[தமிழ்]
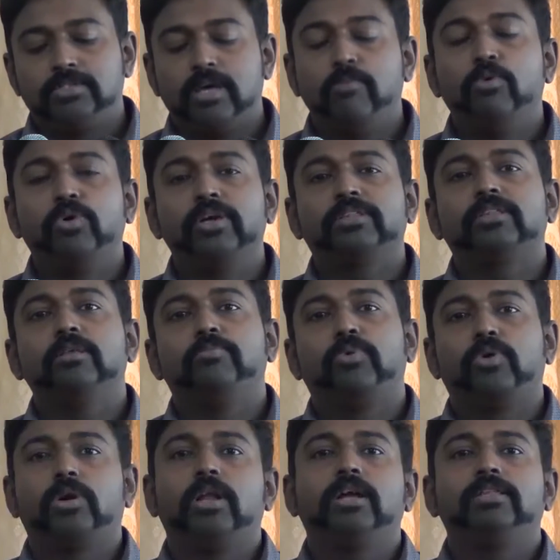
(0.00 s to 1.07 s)
சமூகத்தில்
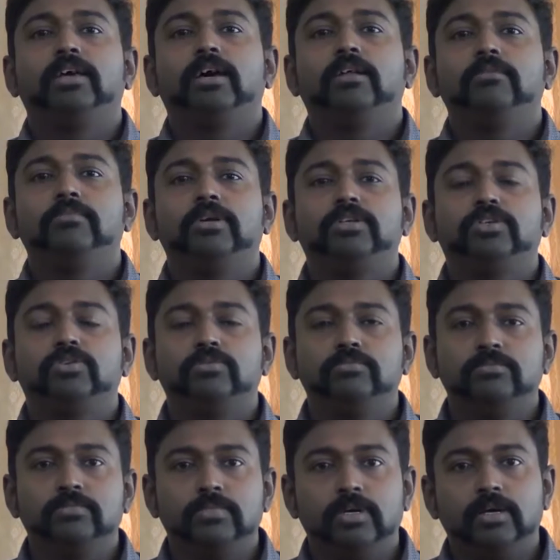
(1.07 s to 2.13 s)
பொருளாதாரம் மற்றும்
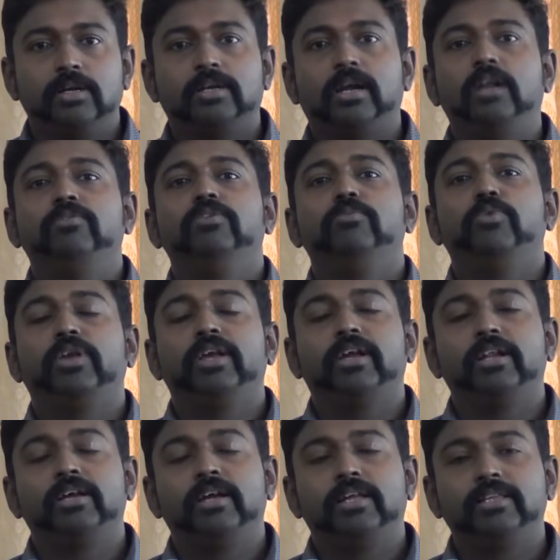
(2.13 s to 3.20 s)
கல்வி
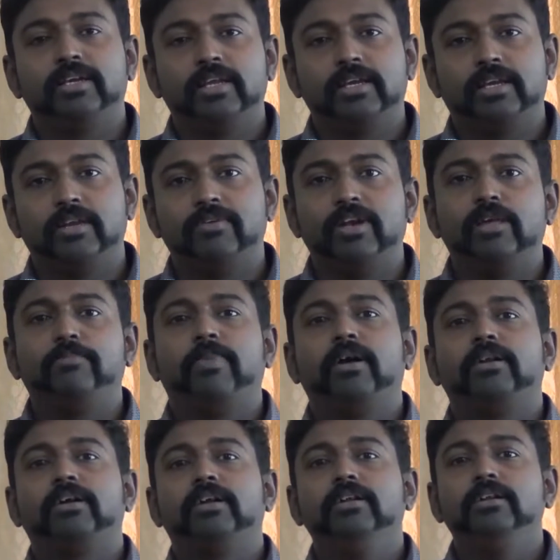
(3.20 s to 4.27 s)
முறைகளை அதிகரிக்கிற
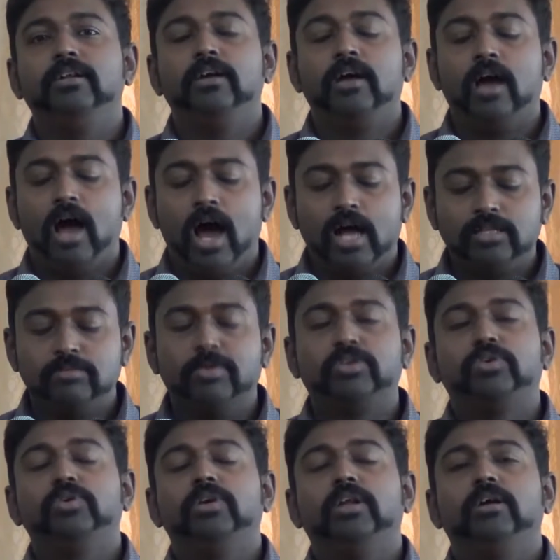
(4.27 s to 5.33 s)
வேலைப்பாடுகள் அது
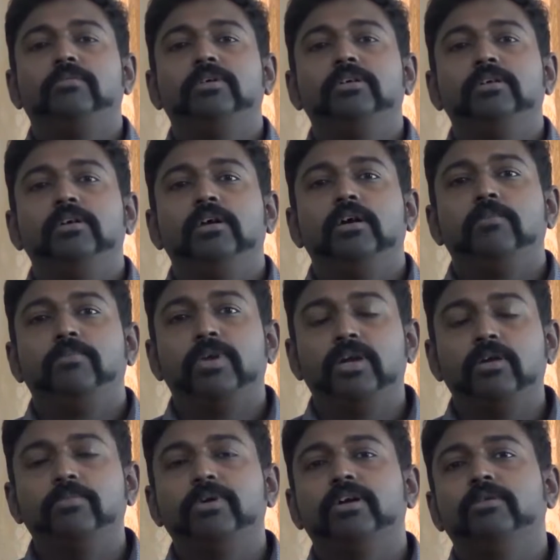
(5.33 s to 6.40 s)
மட்டும் இல்லாமல்
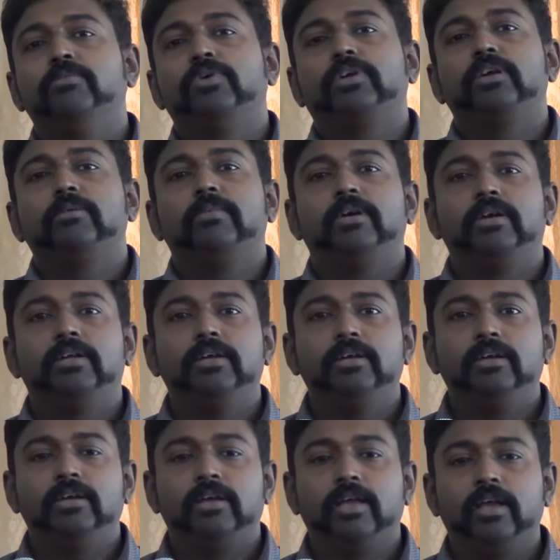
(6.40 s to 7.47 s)
மிக மிக முக்கியமான
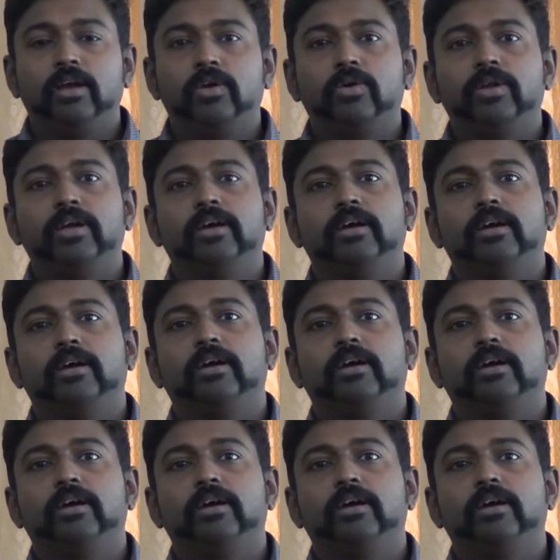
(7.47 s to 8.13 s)
எங்களுடைய